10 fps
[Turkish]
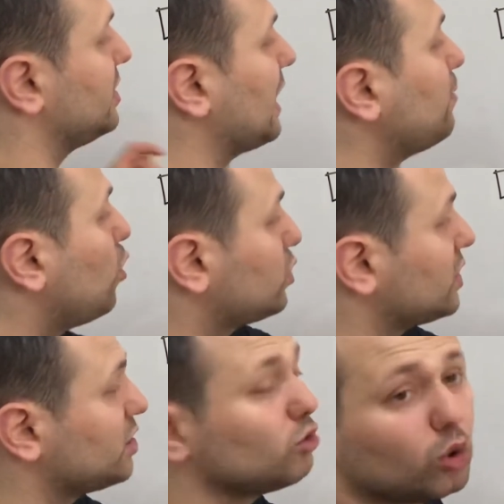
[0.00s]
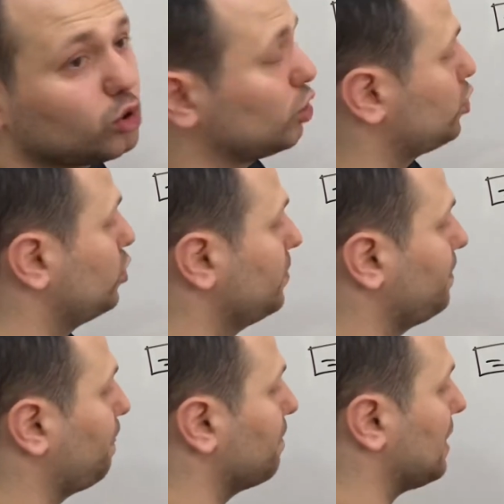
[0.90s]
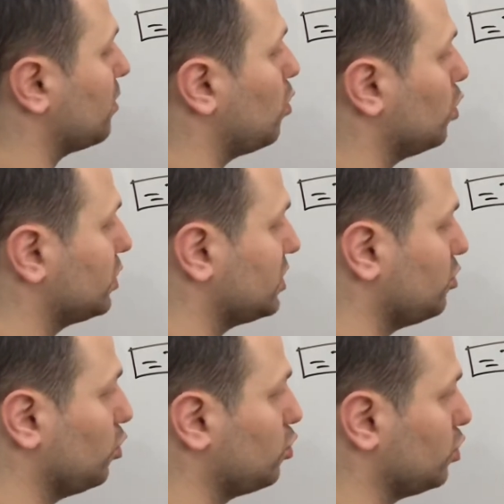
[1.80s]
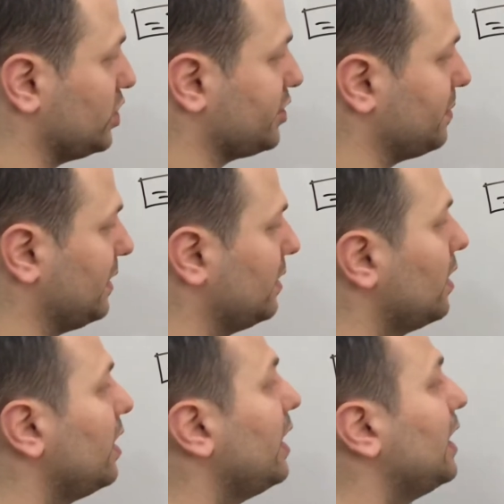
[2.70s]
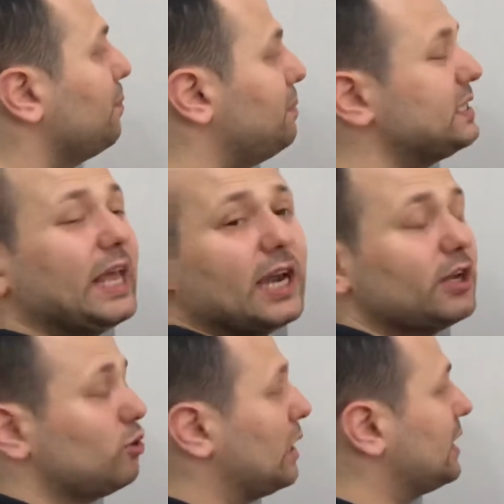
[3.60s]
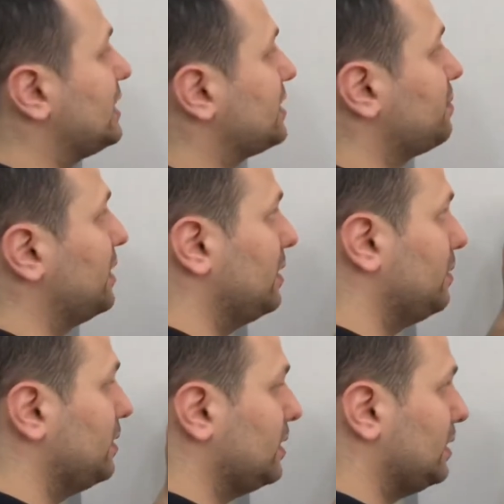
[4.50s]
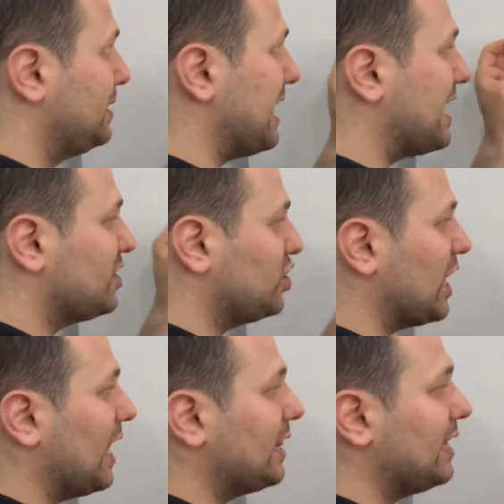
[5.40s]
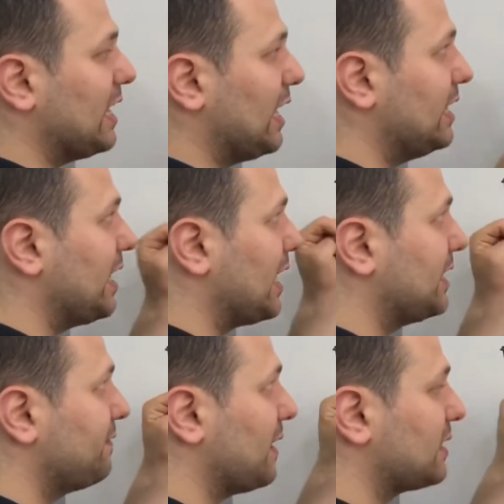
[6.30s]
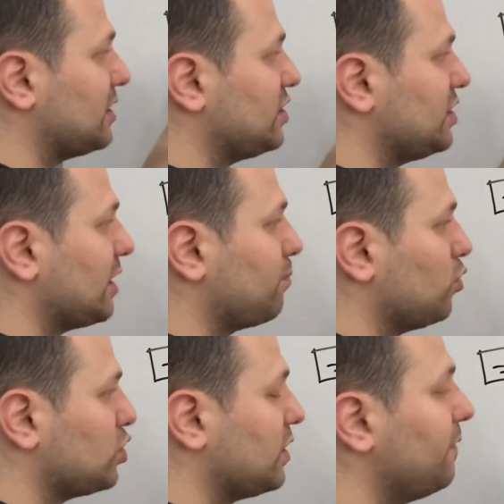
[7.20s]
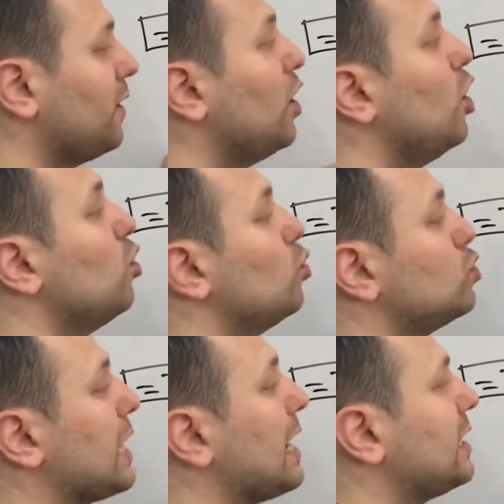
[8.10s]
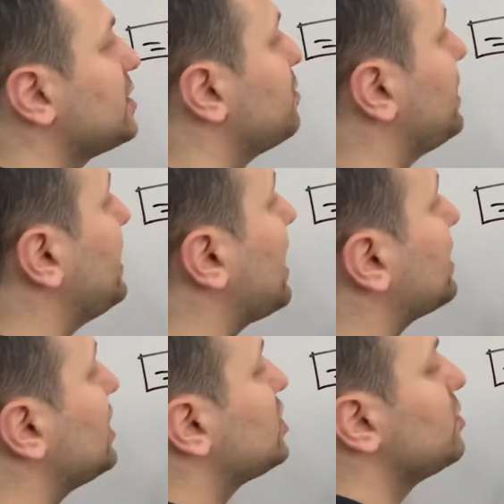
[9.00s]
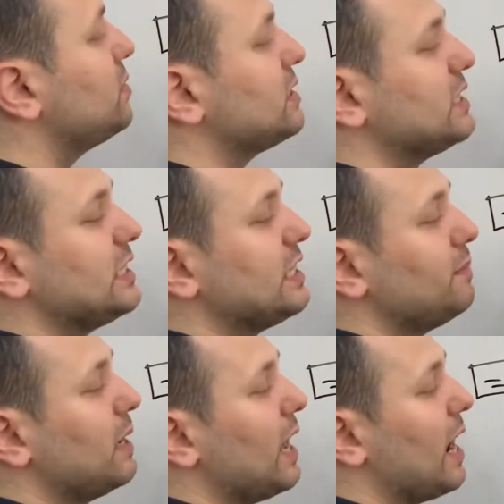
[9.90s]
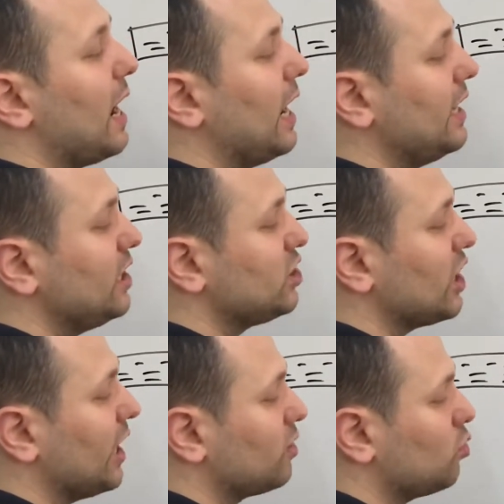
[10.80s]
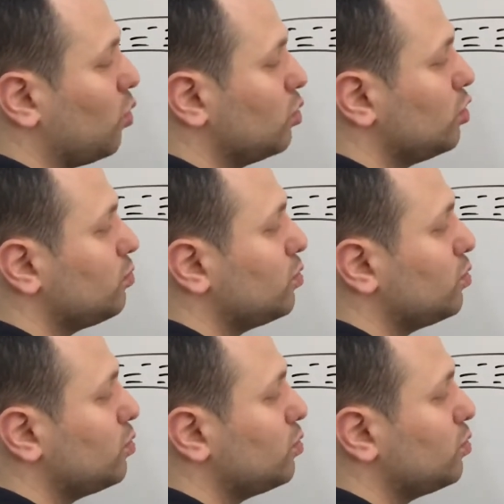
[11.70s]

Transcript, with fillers: Tam ortası nötr. Bak ortası nötr cismin. Bize yakın olan kısmı ters işaretli yani negatif yaklaştıysak pozitif. Uzak kısmı da yaklaştığımız cisimle aynı işaretli olur.